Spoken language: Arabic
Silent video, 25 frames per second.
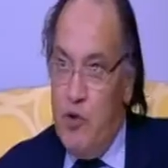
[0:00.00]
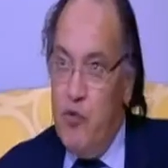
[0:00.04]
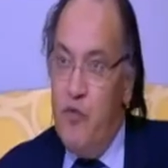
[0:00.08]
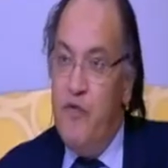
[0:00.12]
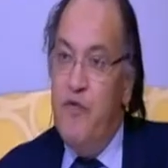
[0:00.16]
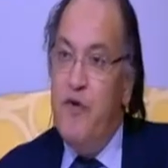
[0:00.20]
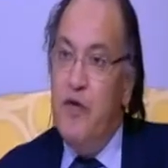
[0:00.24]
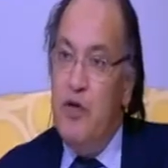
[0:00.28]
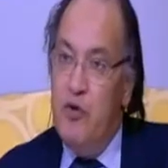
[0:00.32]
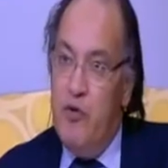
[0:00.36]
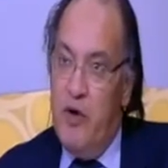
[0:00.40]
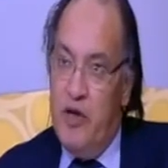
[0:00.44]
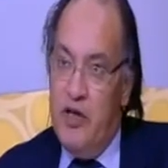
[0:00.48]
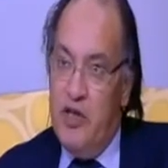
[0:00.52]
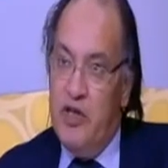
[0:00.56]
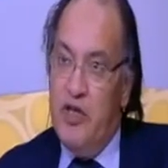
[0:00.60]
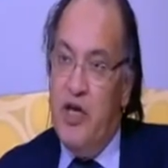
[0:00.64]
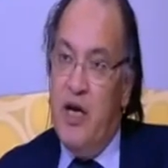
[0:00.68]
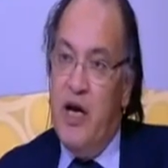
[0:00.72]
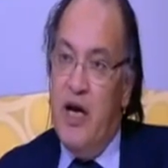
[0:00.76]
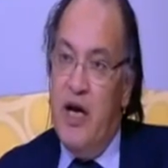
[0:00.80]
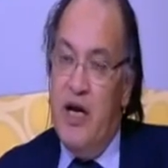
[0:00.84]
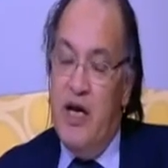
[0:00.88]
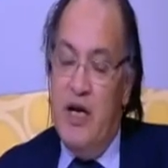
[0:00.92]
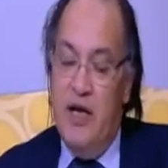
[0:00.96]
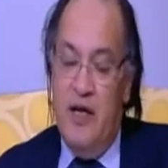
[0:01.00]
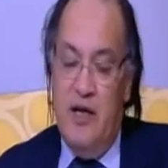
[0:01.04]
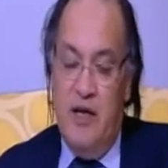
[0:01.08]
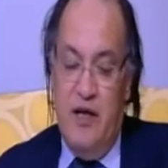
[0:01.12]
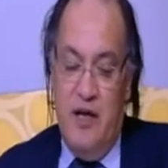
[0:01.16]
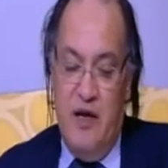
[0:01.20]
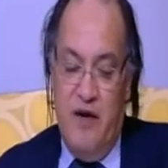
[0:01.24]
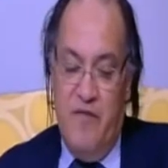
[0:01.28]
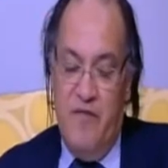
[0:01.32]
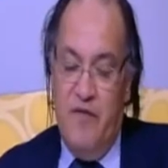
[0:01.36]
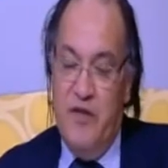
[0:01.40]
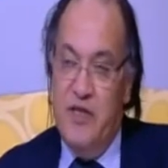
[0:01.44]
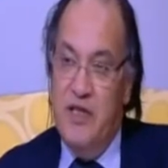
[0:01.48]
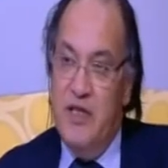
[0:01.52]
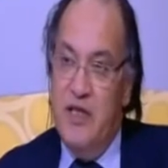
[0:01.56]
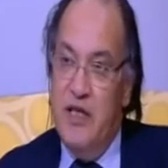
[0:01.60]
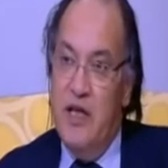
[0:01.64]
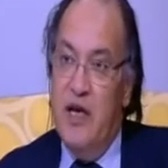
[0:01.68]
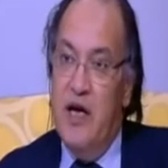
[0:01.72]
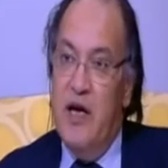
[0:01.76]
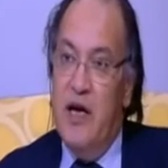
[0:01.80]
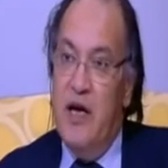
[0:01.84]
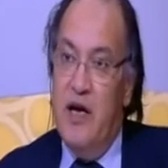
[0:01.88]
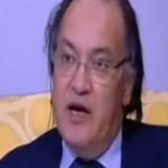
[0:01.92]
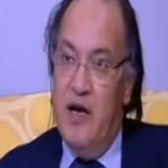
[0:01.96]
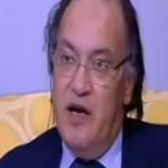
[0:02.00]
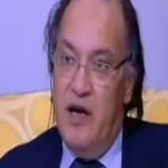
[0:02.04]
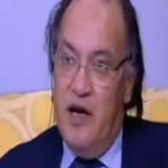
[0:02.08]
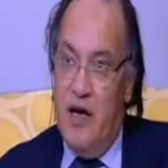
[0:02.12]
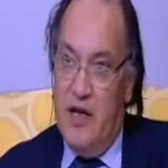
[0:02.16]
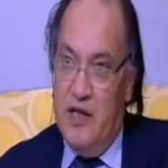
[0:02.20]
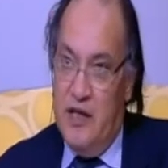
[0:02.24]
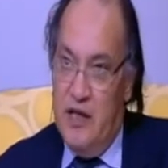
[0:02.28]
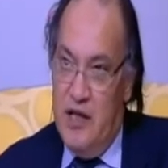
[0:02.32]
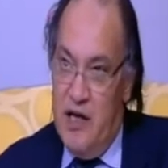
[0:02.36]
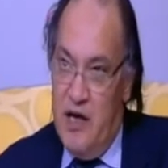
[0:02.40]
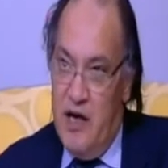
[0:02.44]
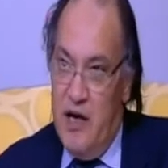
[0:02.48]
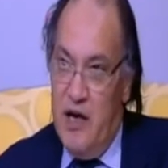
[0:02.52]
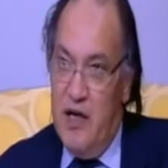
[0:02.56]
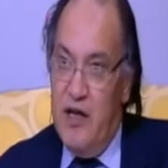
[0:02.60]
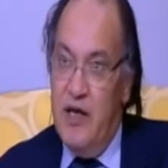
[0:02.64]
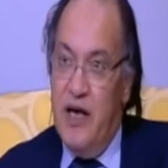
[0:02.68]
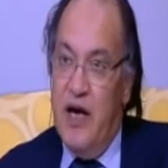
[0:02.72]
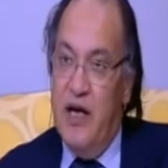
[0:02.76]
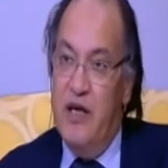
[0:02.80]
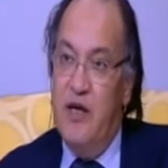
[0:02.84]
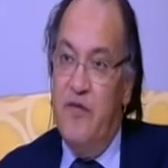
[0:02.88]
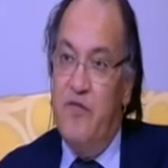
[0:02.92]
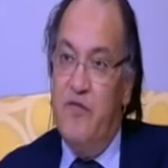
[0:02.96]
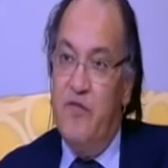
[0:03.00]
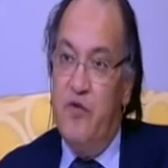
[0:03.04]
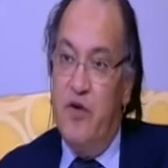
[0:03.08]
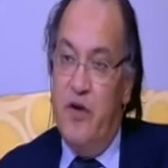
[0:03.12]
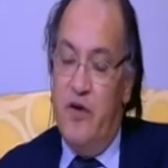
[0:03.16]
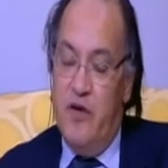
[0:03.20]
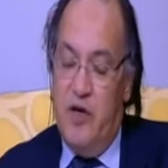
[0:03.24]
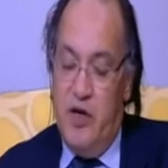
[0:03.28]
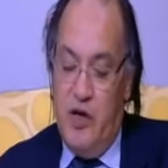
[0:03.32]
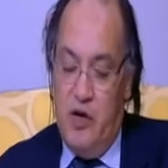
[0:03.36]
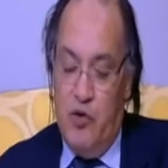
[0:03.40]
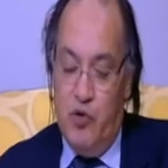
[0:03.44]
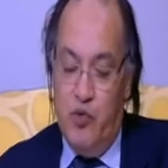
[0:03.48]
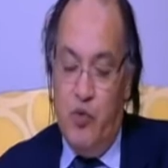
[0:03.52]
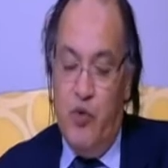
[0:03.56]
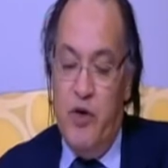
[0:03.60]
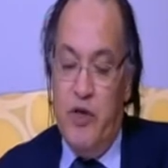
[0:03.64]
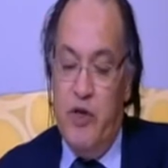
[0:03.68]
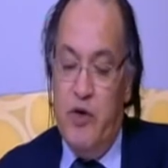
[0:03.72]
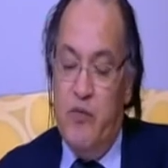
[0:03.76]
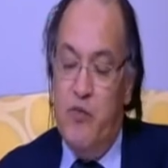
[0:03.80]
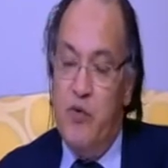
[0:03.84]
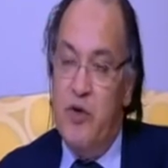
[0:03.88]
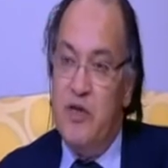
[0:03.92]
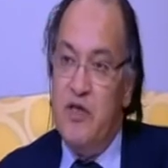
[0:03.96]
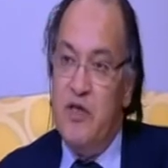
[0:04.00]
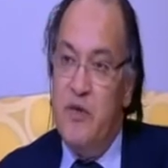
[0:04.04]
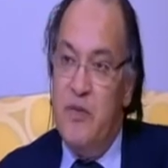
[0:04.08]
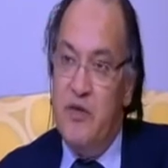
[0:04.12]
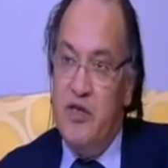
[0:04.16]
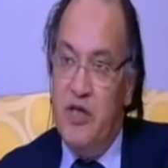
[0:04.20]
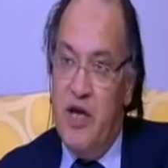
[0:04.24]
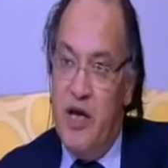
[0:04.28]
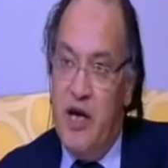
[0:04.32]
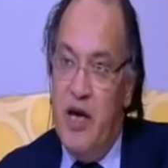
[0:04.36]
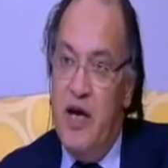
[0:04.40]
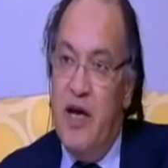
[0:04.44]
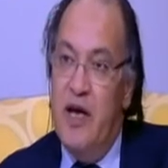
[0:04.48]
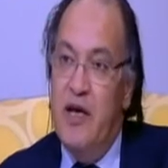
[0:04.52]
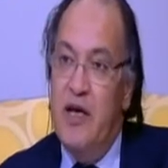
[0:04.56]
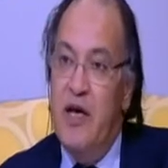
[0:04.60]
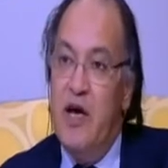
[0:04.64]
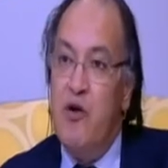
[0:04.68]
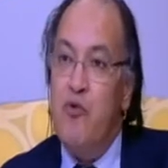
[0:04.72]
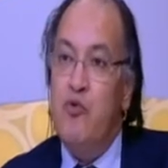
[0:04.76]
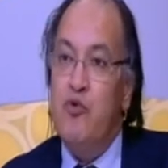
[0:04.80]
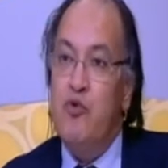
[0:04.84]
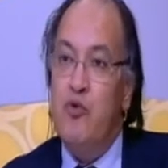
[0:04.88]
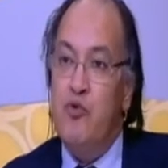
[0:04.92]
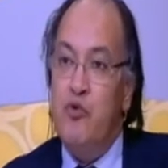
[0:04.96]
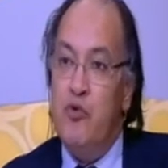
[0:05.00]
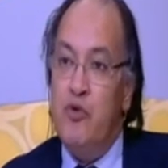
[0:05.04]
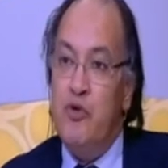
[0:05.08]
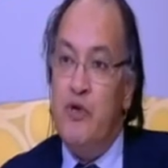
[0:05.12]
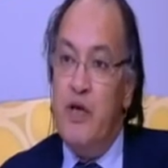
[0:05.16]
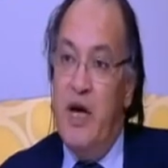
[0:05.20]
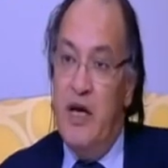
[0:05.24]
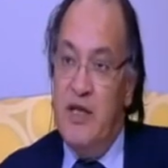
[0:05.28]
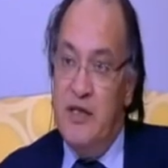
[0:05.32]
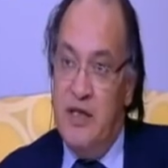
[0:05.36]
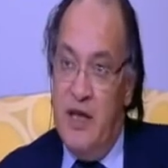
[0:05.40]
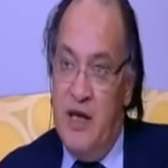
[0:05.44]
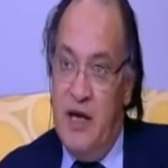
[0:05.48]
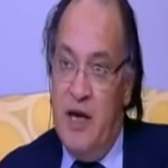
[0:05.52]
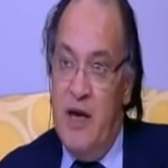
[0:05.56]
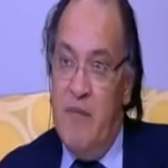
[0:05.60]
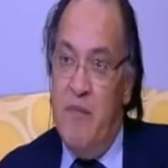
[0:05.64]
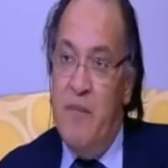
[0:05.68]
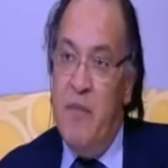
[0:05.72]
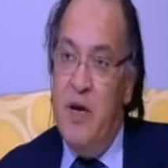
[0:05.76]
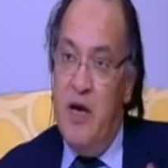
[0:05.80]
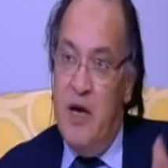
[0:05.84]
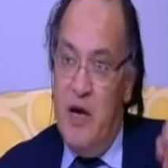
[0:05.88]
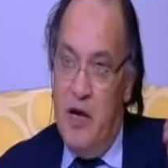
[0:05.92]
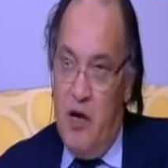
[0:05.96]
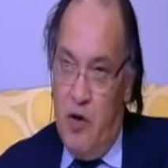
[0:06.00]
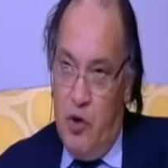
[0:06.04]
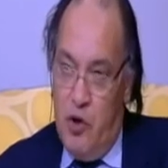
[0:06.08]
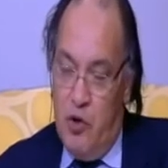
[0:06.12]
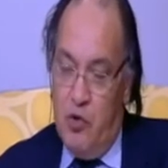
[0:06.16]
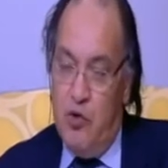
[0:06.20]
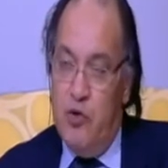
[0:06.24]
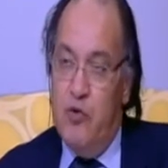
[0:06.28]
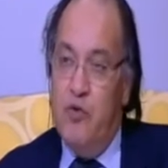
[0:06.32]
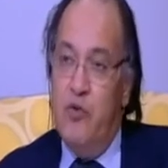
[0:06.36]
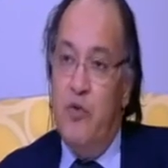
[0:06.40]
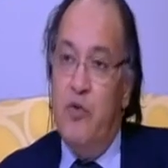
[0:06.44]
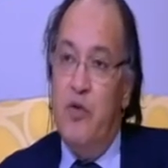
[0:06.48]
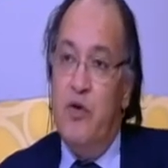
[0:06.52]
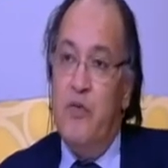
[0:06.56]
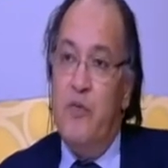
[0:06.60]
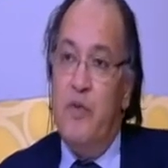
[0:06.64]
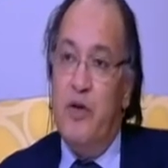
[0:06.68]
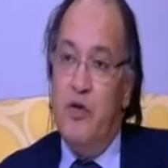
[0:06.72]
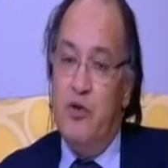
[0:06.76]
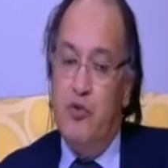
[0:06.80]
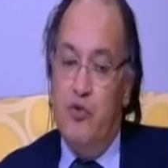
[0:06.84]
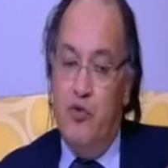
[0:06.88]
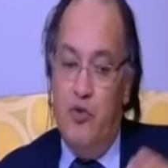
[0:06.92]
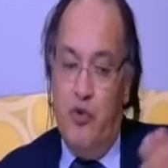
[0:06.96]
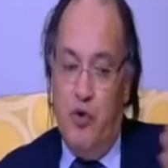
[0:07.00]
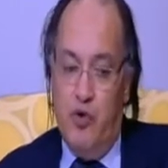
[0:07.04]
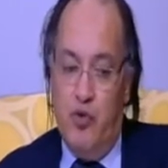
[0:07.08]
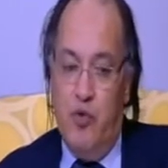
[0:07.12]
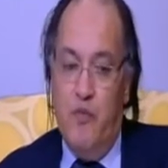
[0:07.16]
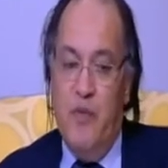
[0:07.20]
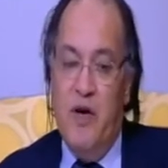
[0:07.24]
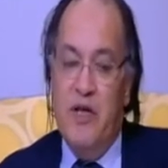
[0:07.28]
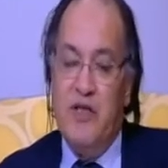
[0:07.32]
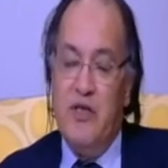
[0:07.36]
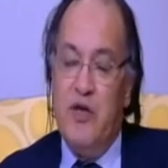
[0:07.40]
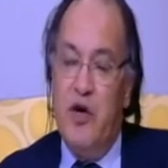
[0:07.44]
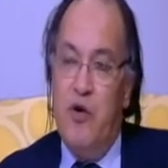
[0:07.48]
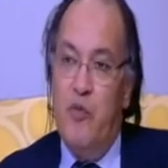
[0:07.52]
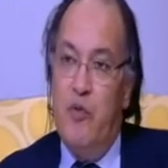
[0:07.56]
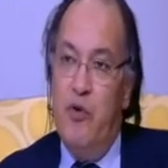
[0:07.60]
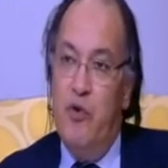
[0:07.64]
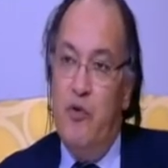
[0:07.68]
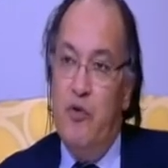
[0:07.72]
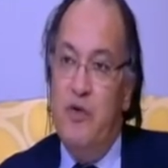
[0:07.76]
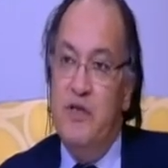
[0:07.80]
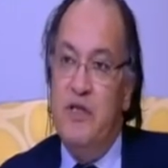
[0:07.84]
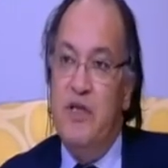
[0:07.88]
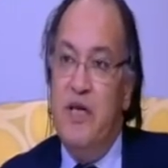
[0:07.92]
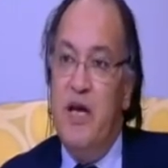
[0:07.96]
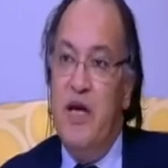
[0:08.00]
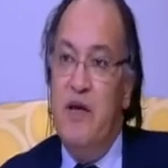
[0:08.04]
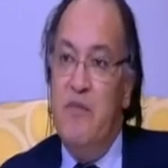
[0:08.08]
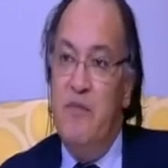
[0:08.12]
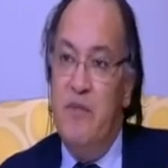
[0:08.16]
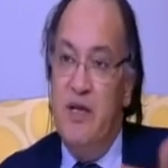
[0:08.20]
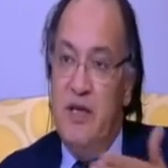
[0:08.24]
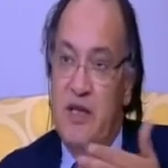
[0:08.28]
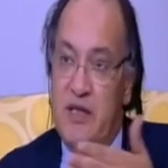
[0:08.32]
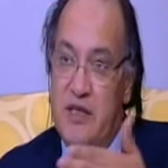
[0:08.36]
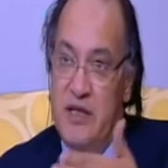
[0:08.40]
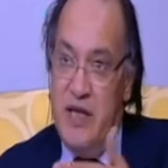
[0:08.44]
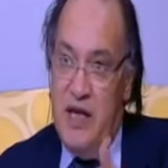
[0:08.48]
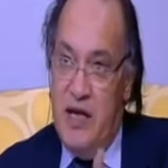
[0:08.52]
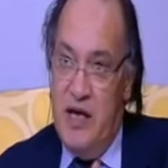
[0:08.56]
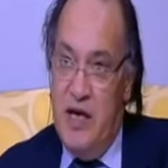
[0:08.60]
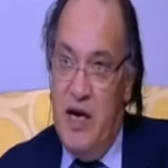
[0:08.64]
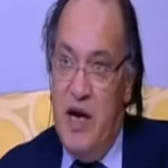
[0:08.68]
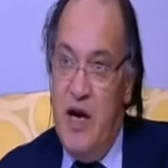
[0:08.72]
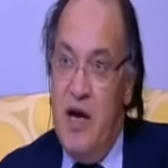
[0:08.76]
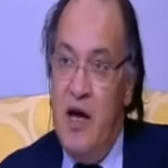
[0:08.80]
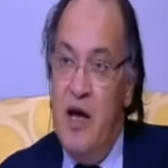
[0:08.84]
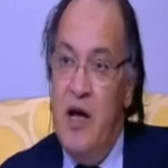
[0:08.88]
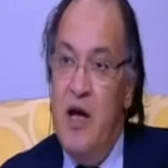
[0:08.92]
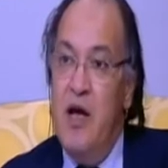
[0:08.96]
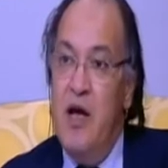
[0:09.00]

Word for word: وفي دلوقتي شغالين في سينا آه، عندنا يعني آه، عضويه المنظمه شغاله هناك والدكتور صلاح سلام عضو برضه عضو المجلس القومي لحقوق الانسان من سيناء